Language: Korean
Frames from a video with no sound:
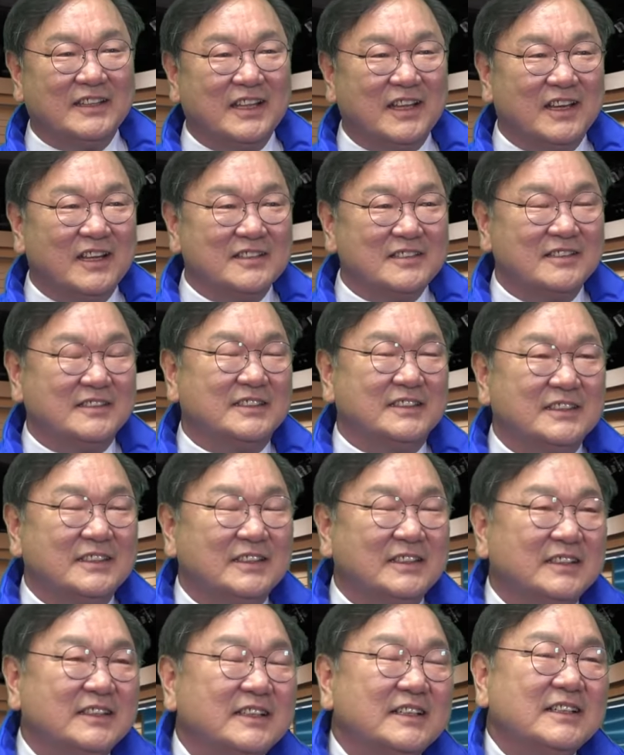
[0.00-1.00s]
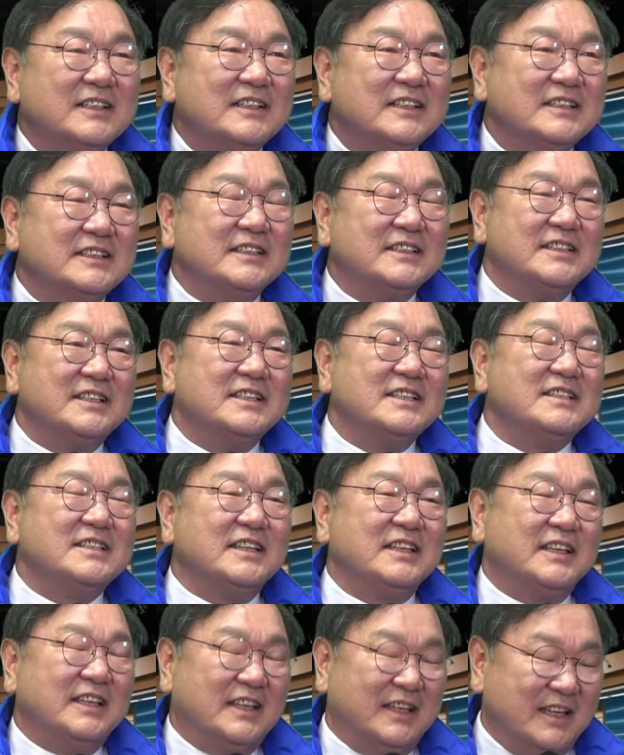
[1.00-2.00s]
따라서는 예. 그
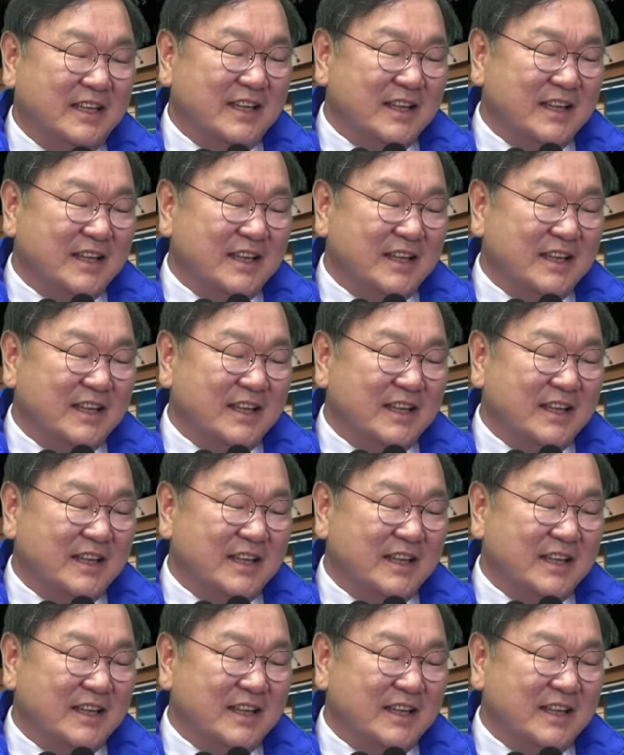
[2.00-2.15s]
진실이